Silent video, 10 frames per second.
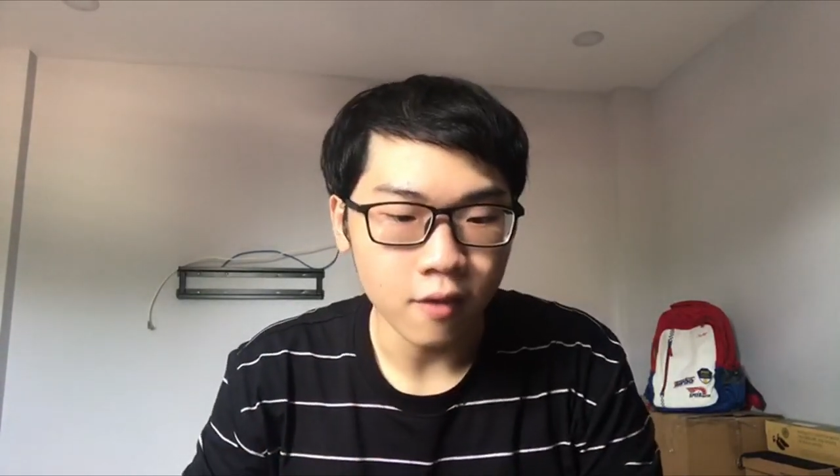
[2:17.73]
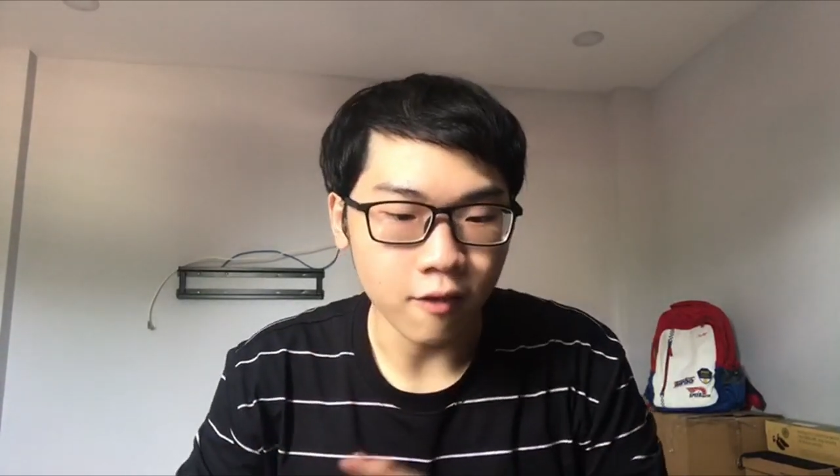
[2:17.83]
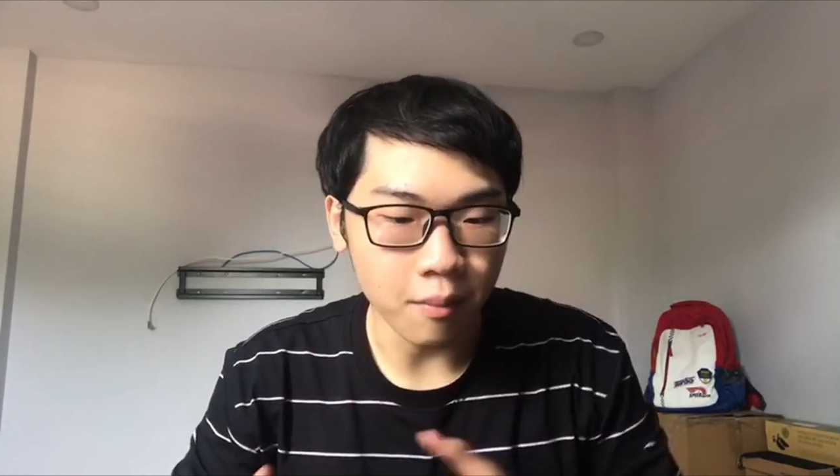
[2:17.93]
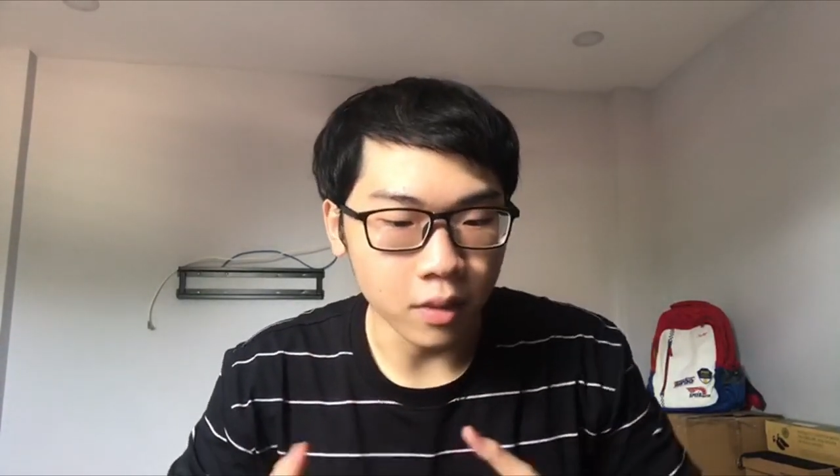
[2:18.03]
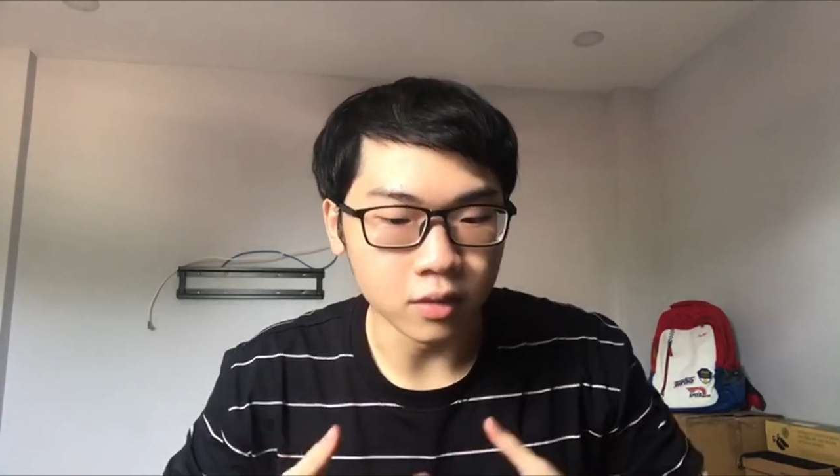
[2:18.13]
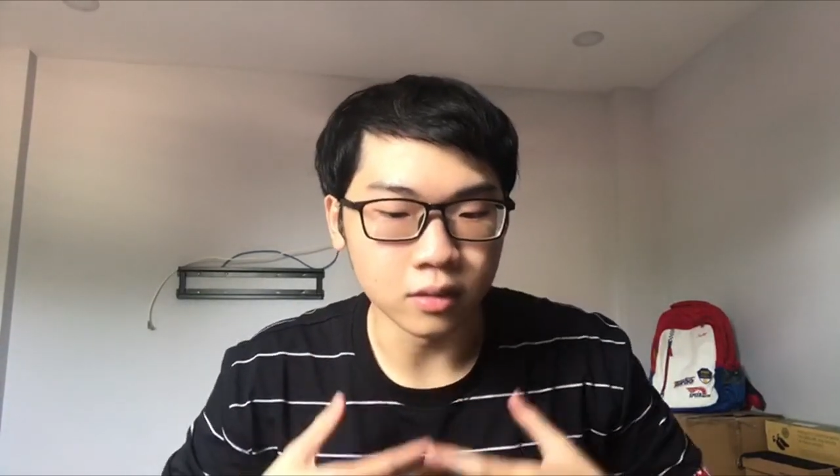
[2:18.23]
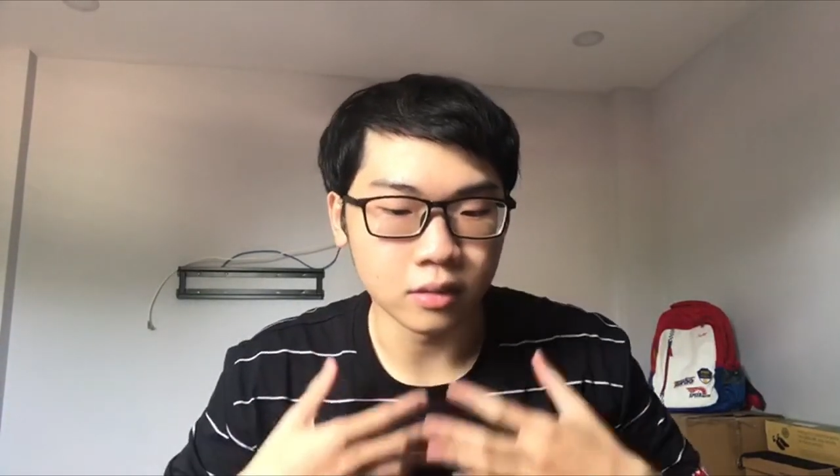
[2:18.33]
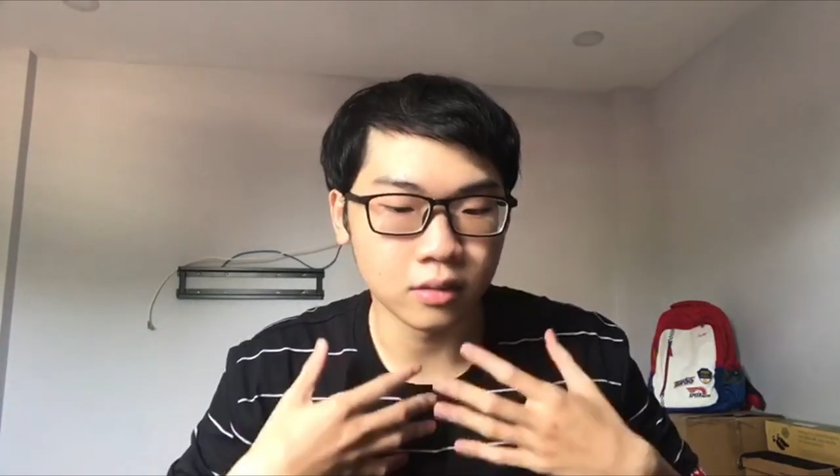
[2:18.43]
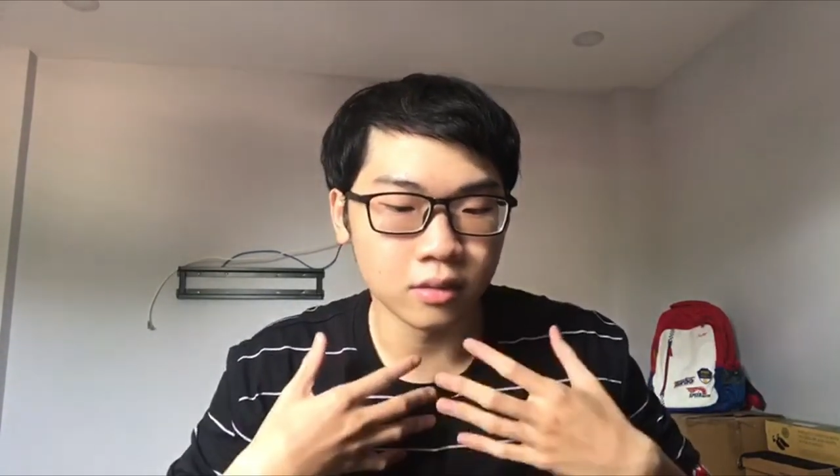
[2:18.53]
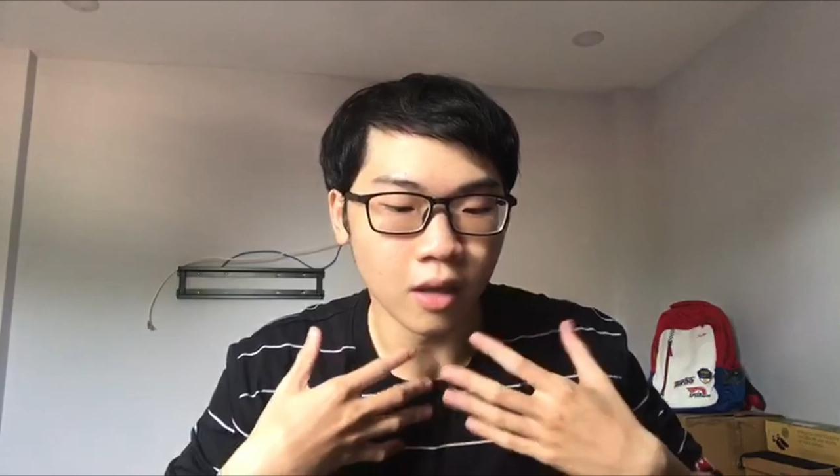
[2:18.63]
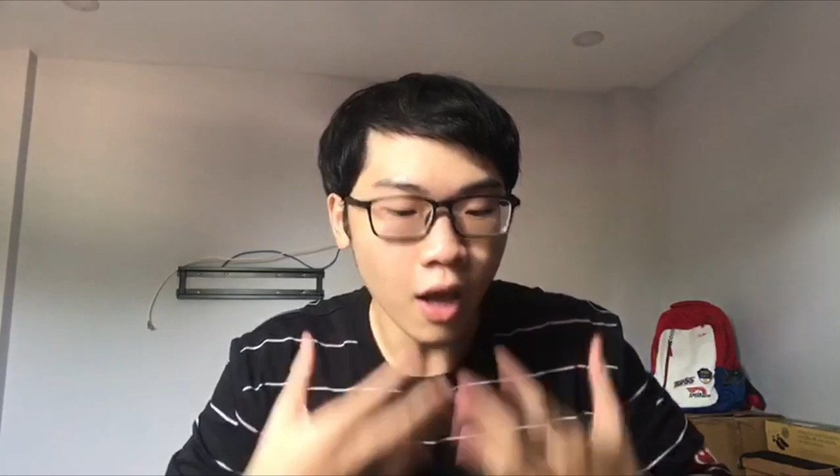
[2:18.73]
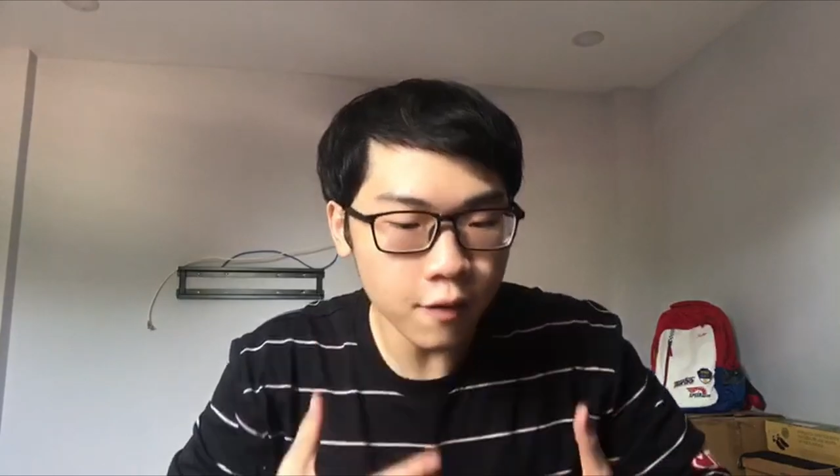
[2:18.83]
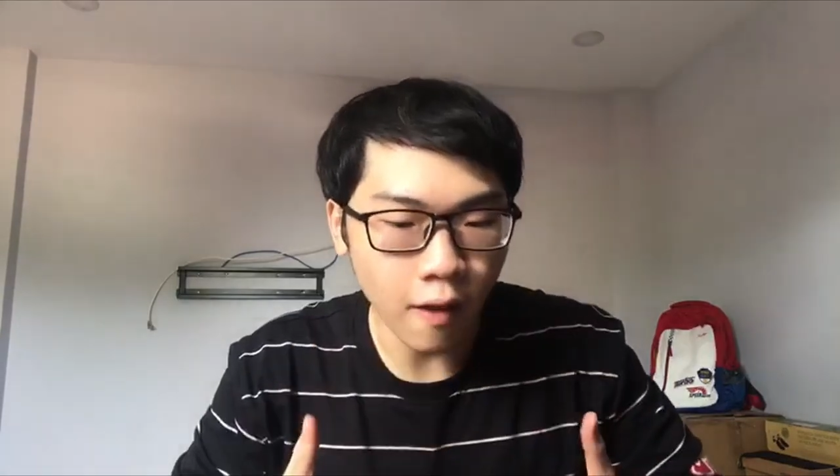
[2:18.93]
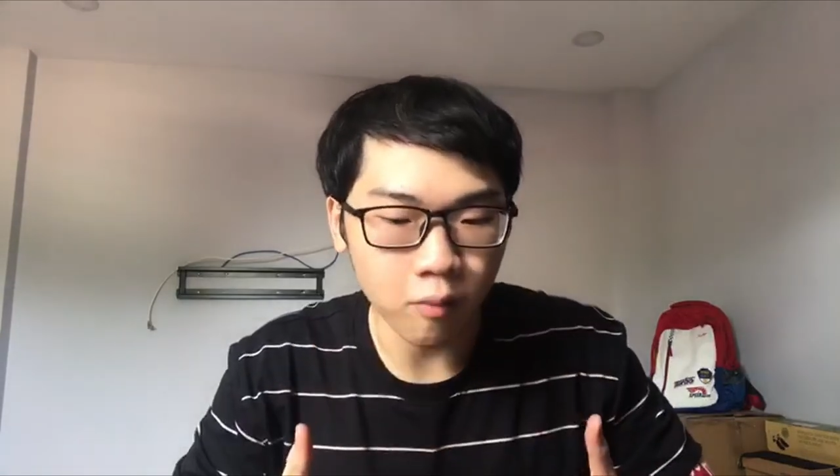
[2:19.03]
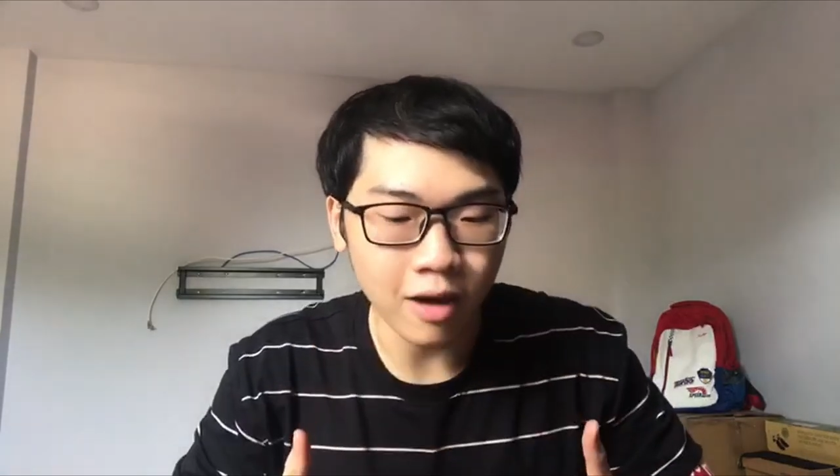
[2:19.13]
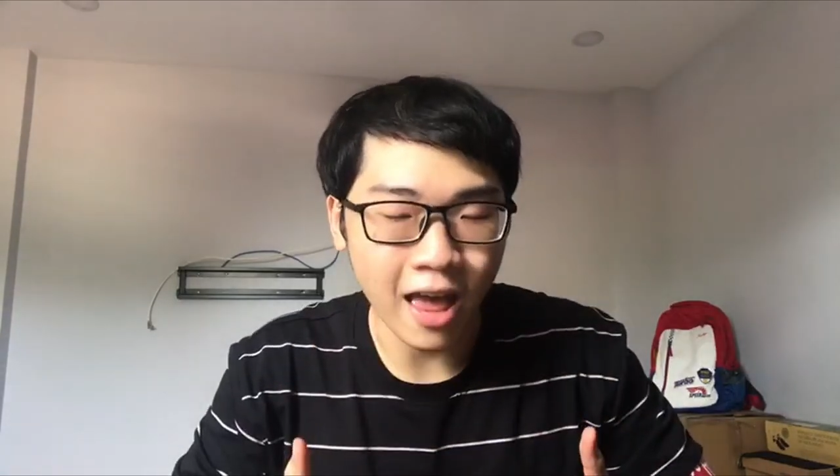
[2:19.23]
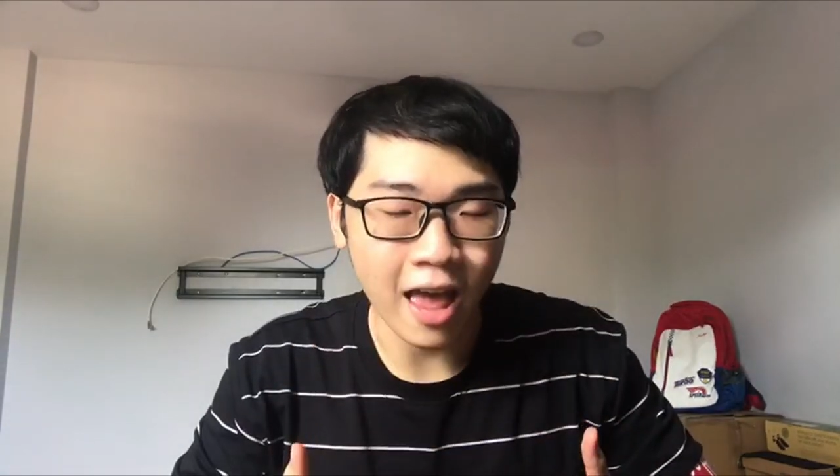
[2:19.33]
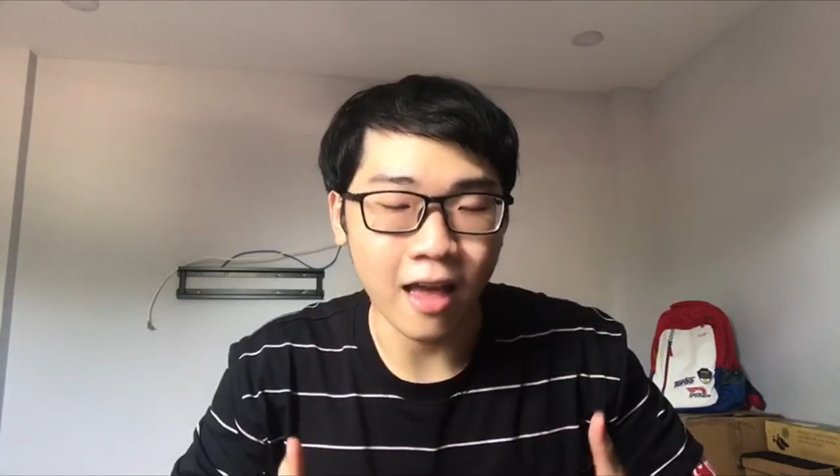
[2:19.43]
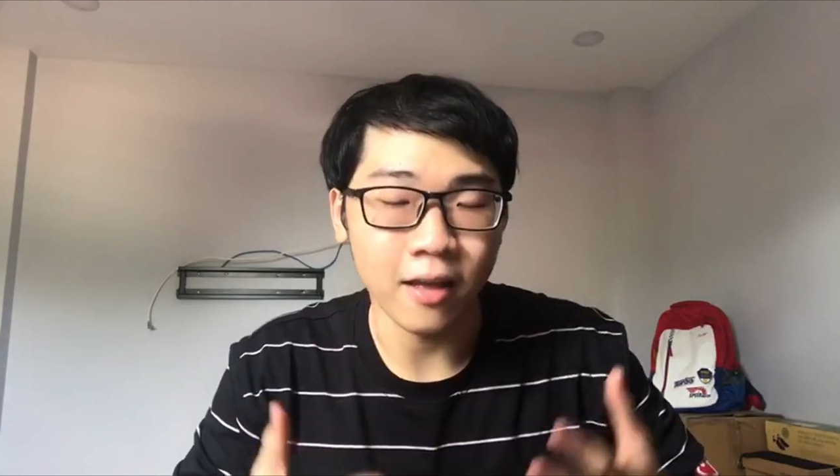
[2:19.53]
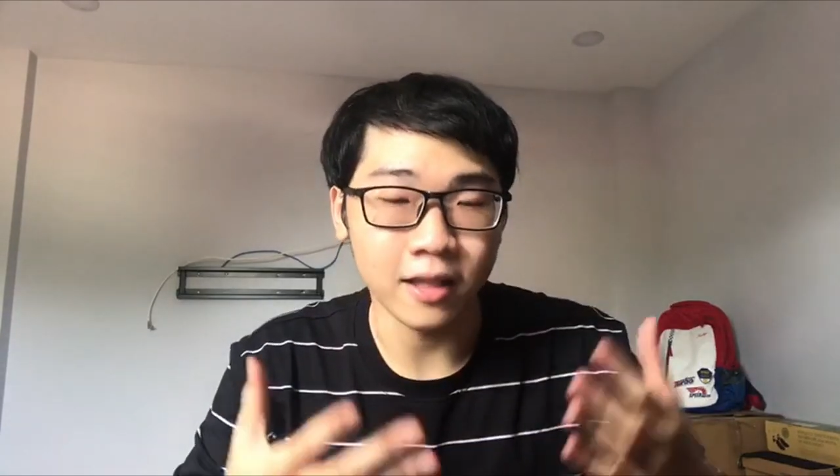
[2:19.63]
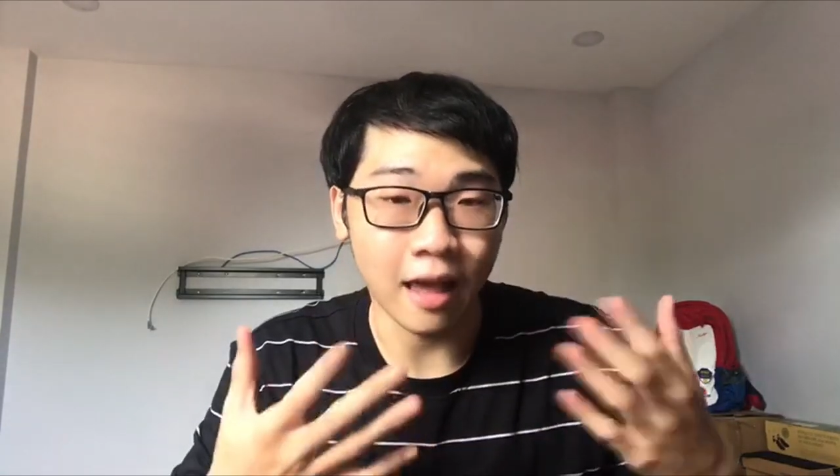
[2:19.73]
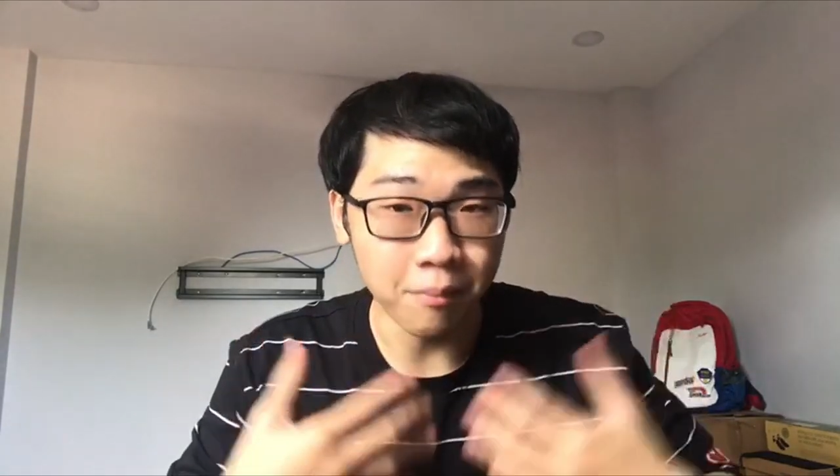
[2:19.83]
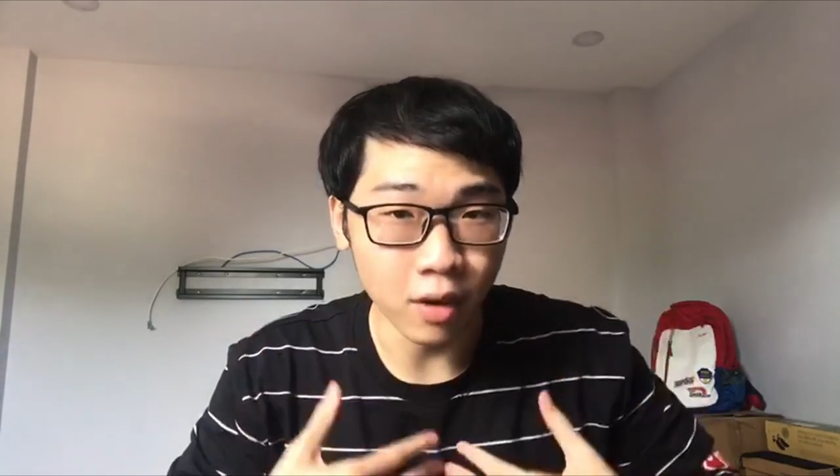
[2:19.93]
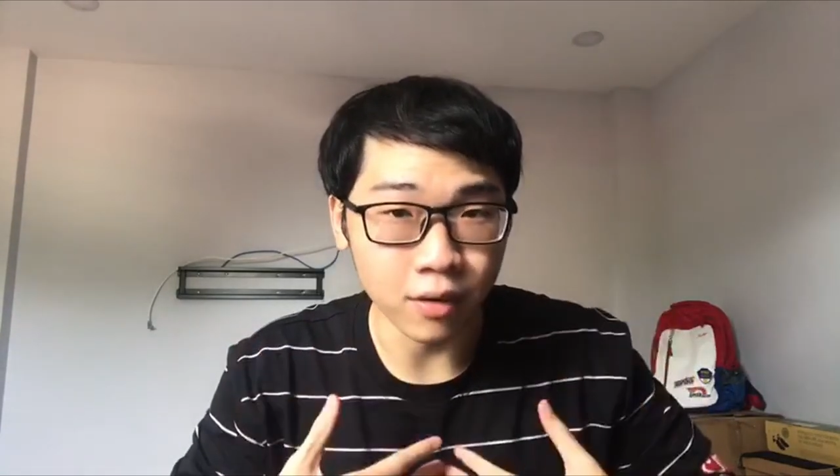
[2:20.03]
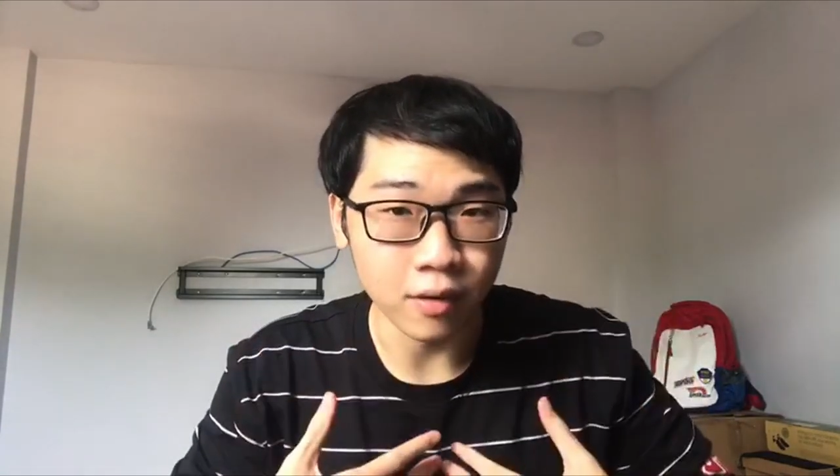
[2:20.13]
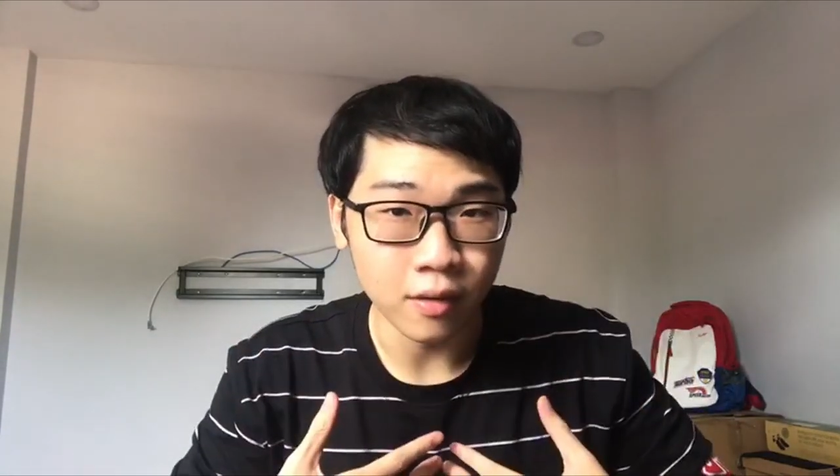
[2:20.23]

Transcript: và mình hy vọng là cả mình